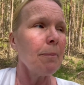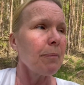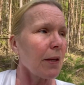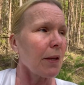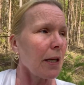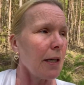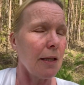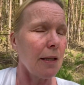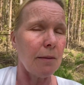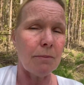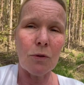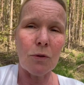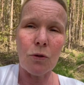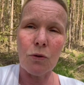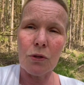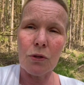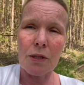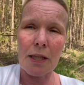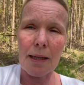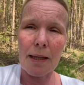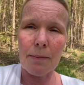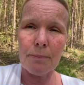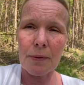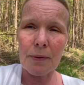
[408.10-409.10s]
ähm,
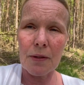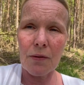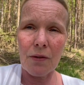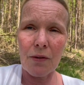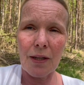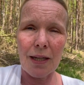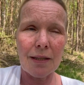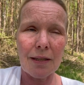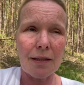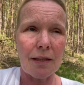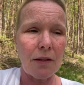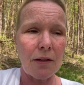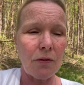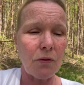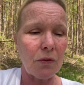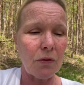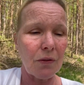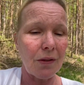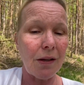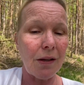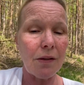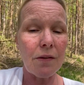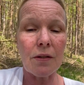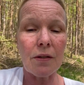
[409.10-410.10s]
und habe gesagt, das
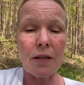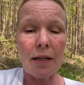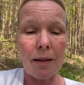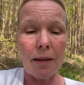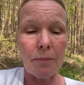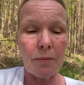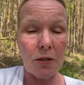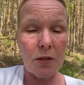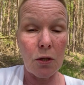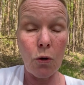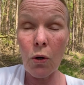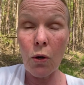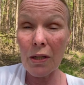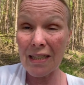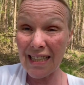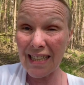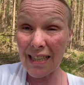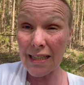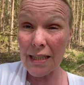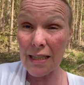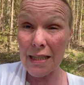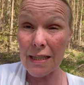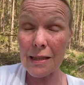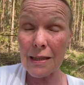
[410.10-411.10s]
und das. Dann haben sie
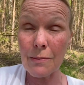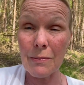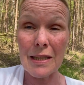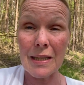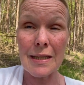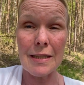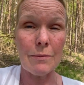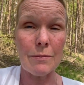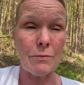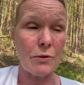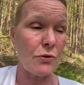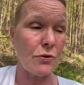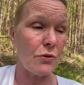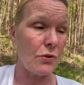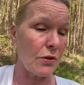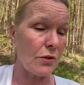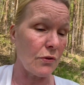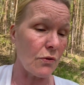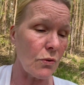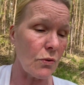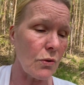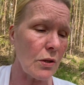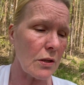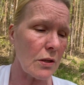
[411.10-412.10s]
Hörtests gemacht. Sie haben natürlich
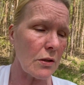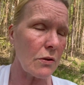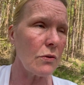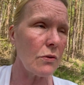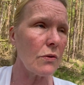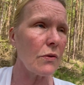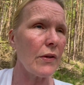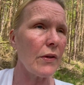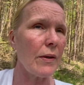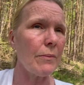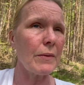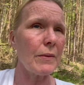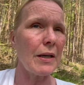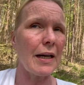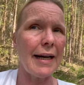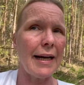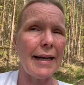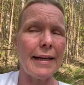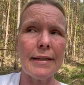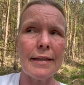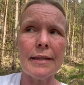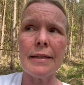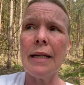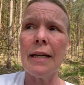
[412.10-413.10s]
ins Ohr geguckt, sie haben
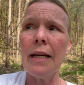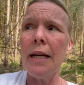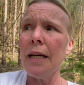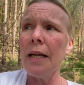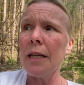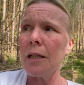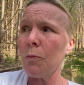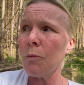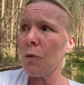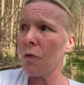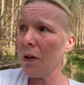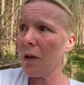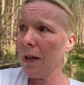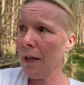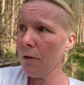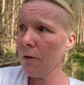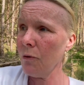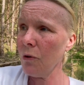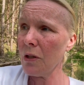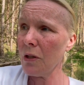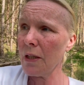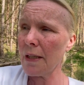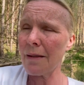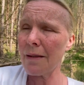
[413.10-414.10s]
gereinigt. Ich musste einen
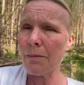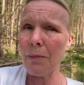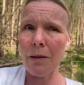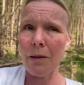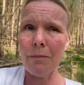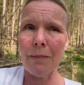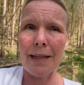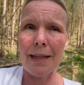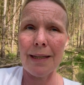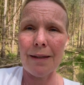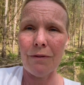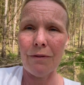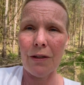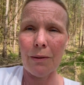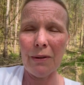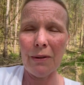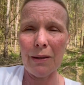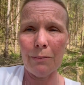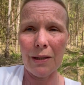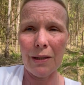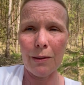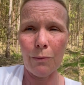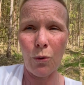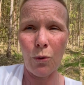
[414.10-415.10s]
Hörtest machen. Meiner war bei
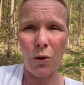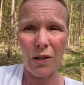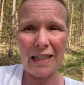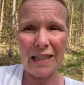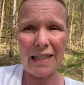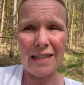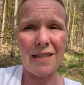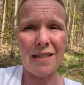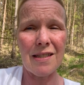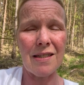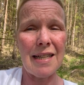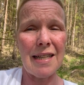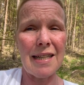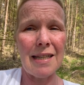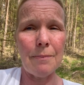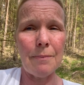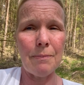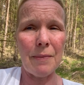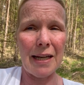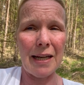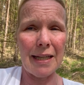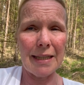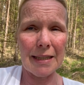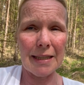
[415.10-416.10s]
meinem Ohrenarzt ähm,
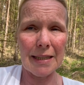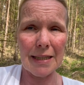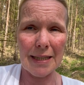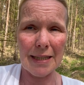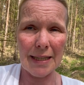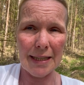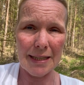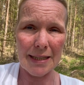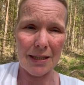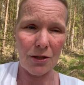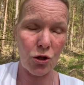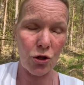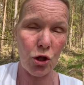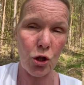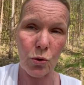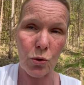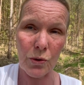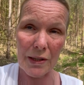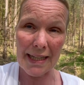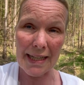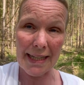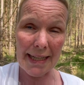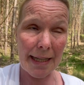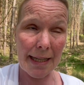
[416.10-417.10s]
einige Zeit
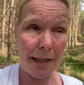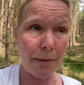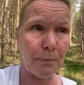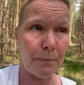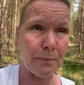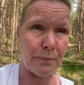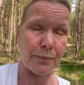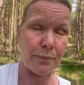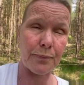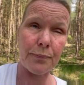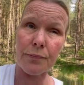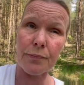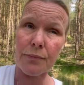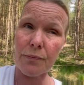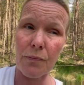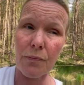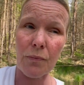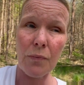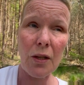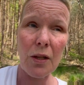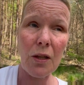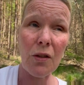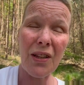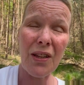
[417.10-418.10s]
schon her.
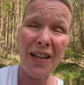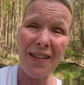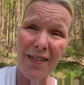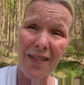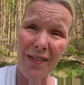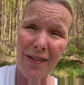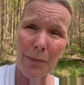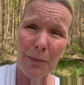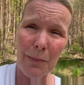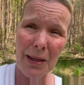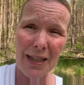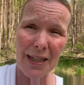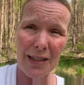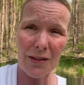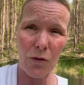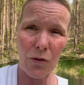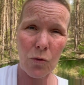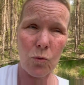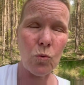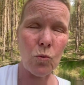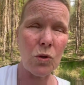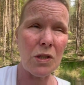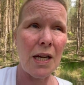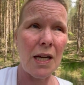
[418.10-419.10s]
Und Das ist immer ganz
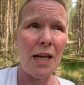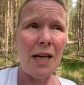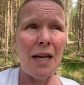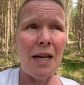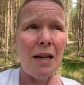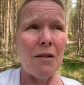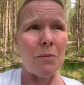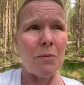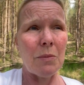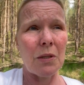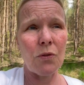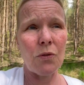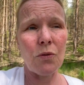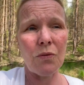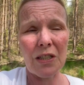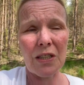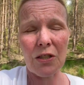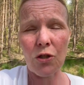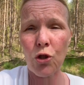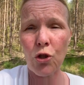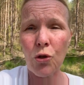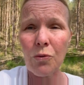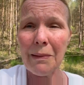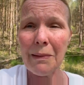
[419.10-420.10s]
gut, wenn man
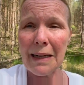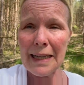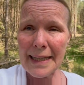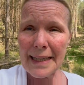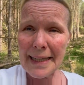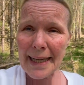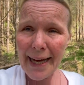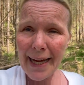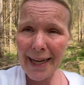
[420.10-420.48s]
sowas schon mal in der